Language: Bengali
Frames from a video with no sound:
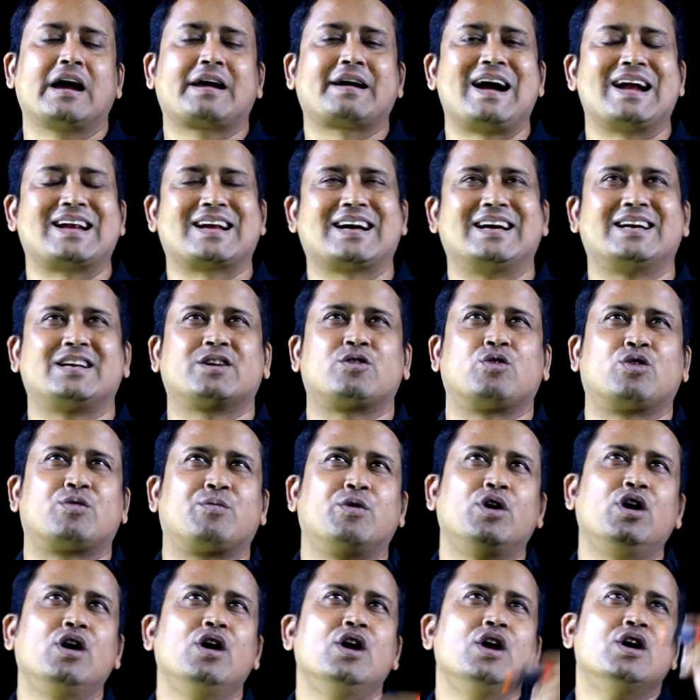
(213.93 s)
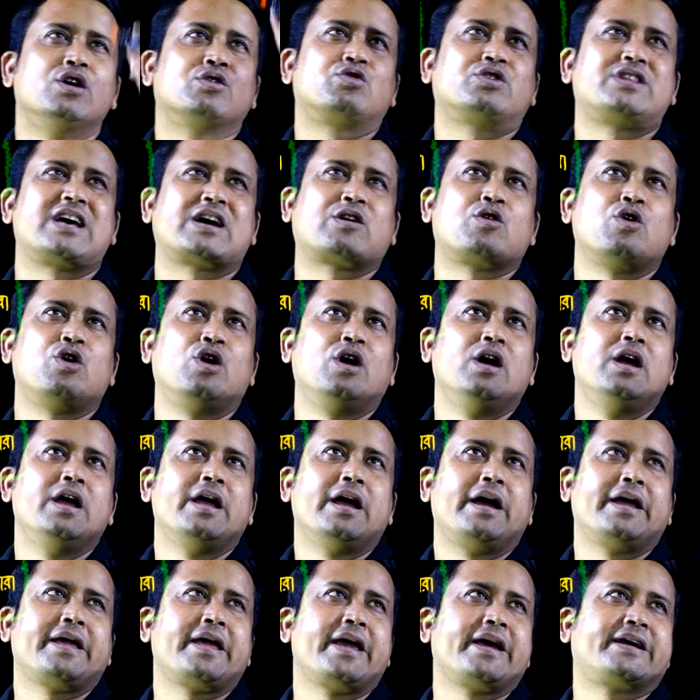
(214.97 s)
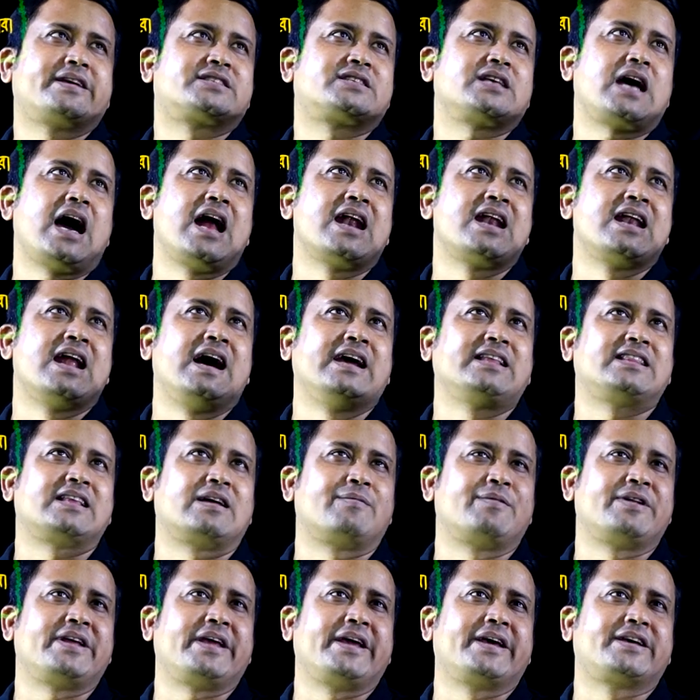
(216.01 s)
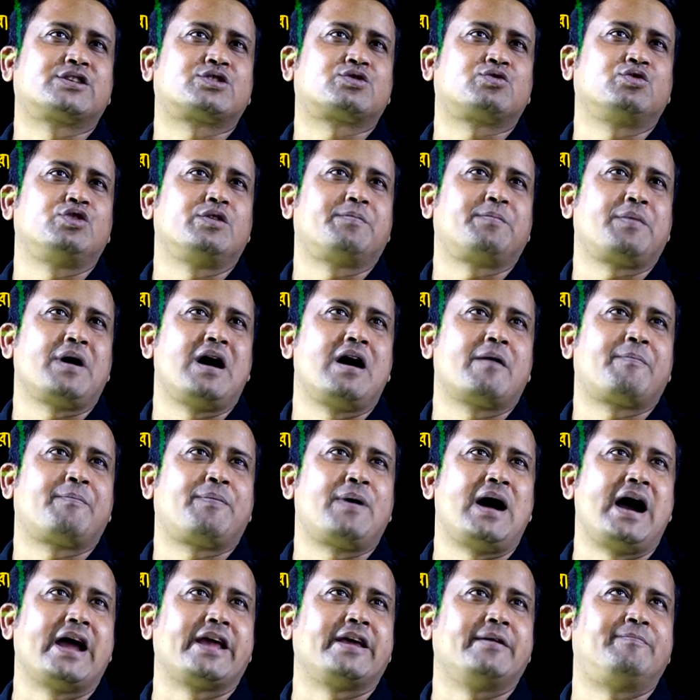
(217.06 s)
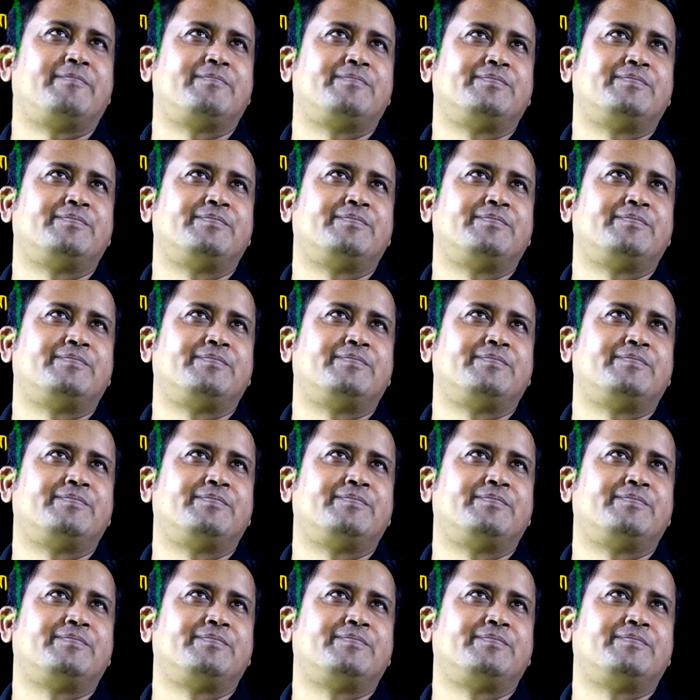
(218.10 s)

কাটাকাটি করব তো দেখো এক্স আর নাই তার মানে এক্স টু দি পাওয়ার ফাইভ